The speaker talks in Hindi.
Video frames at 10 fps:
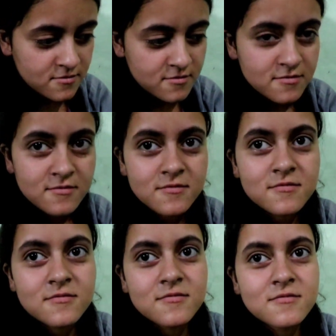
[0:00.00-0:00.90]
तुम क्या
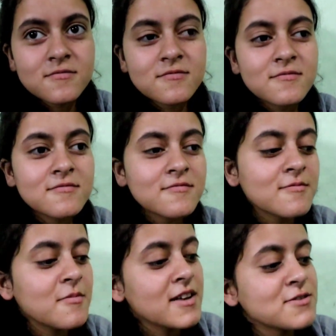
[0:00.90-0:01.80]
सोच रहे हो यार
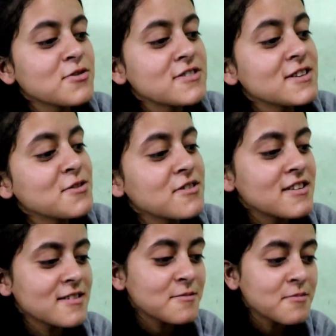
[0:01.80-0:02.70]
मैं सोच रही हूँ
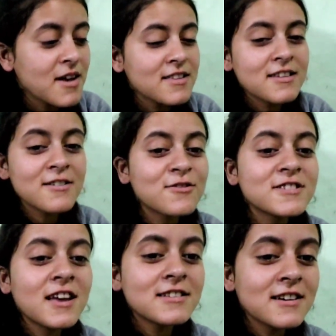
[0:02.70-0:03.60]
कि मैं इतना
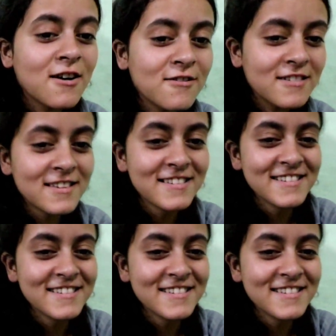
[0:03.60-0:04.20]
कुछ कैसे खाऊंगी